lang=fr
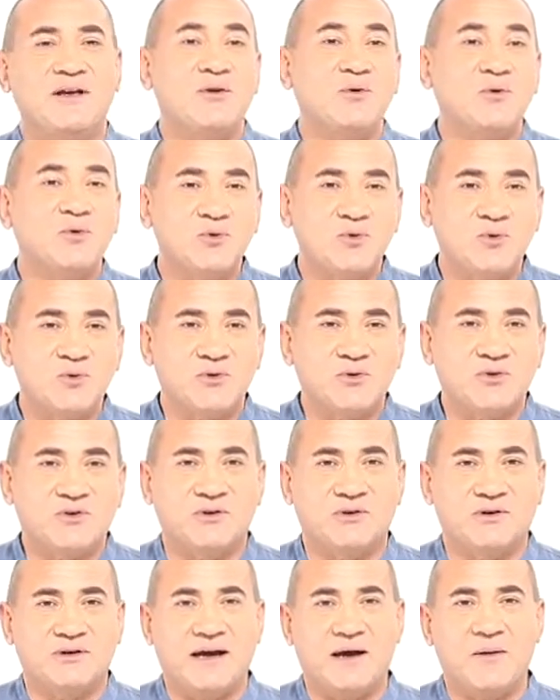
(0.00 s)
allons
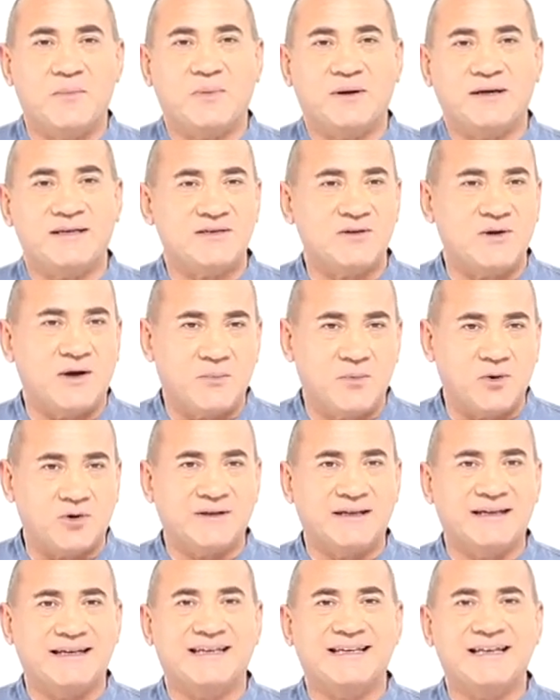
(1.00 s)
donc euh, à présent
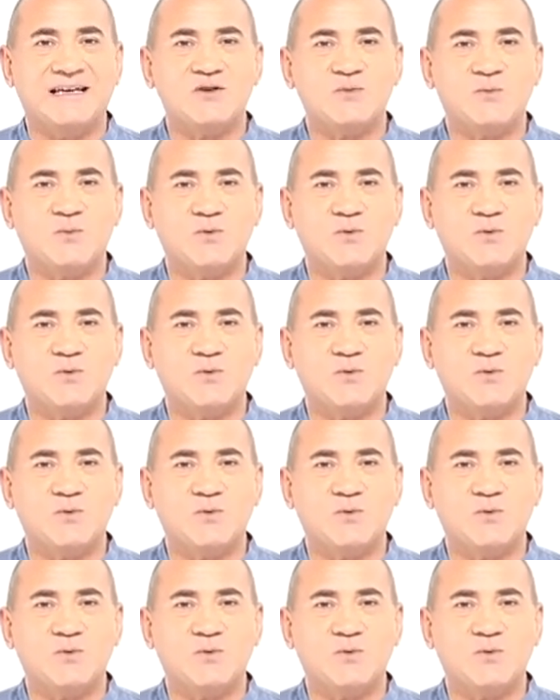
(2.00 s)
aborder les 15